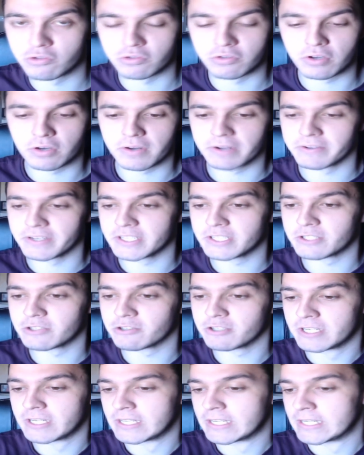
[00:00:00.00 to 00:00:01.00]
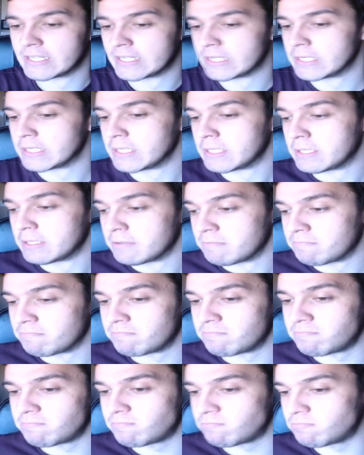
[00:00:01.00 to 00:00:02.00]
Yo habré visto
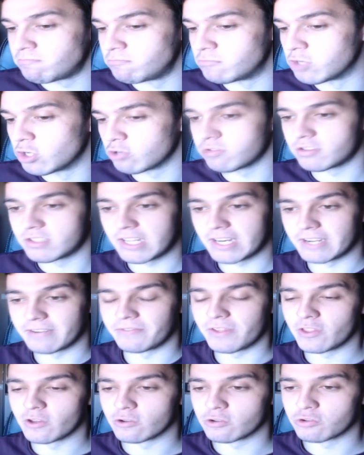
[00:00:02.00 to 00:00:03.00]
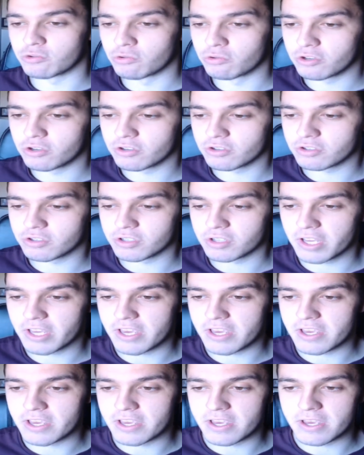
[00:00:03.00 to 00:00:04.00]
dos, tres vídeos suyos
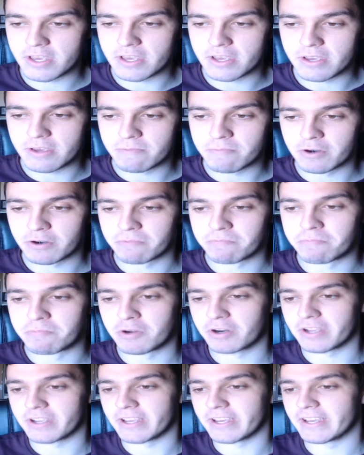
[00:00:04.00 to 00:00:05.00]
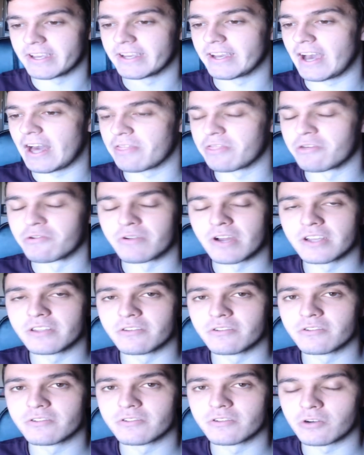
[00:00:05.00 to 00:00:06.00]
y, y, por, porque hace un
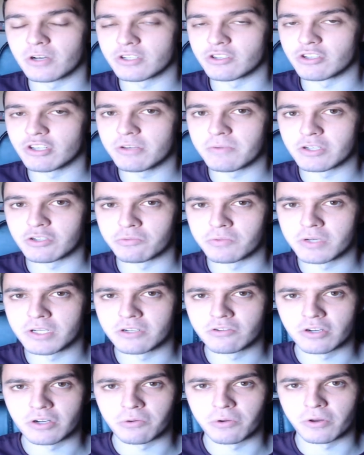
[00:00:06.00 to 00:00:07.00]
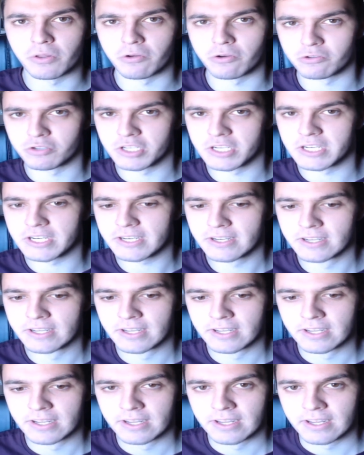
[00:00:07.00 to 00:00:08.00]
año o así, más o menos, recuerdo que os dije
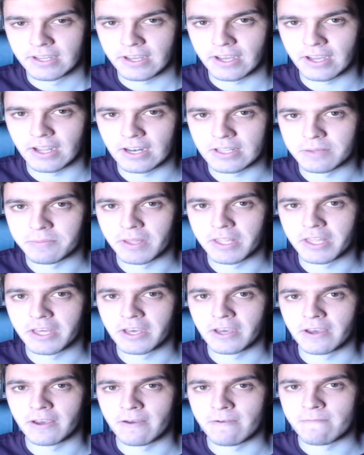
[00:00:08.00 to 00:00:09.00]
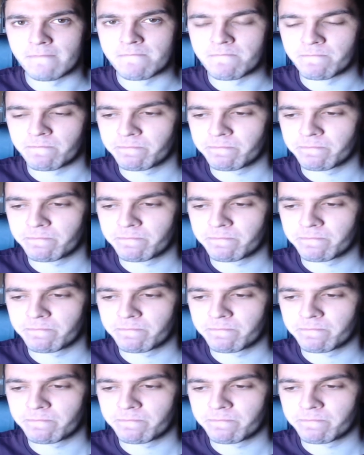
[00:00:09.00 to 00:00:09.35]
el tema de,